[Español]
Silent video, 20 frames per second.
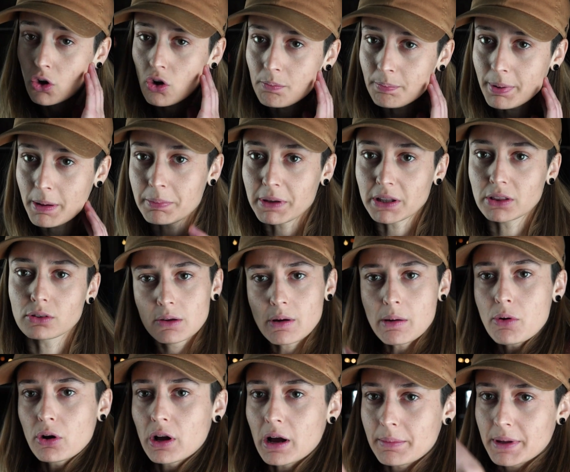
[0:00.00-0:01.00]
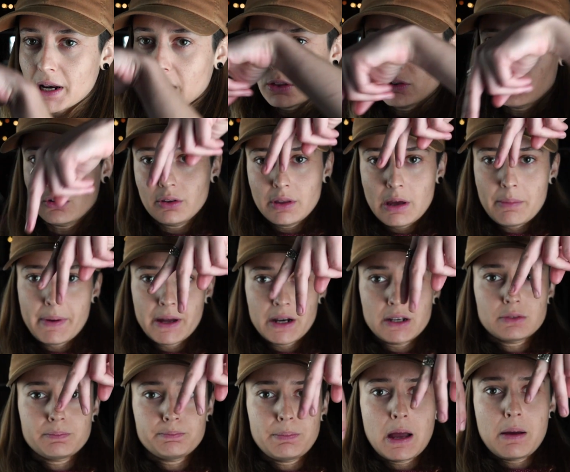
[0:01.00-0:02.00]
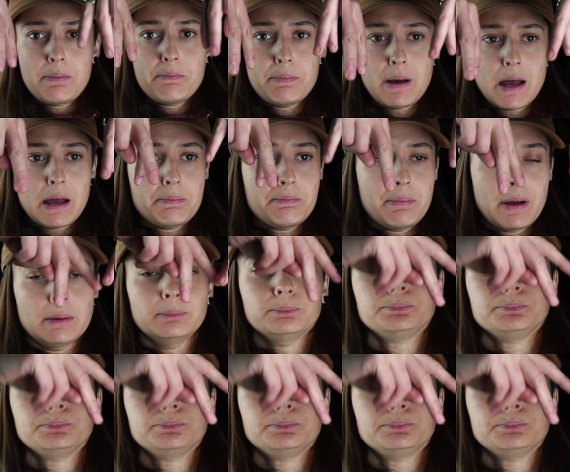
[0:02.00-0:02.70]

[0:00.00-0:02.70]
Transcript: con Pepito. Y vamos caminando de pares, pa, pa, pa.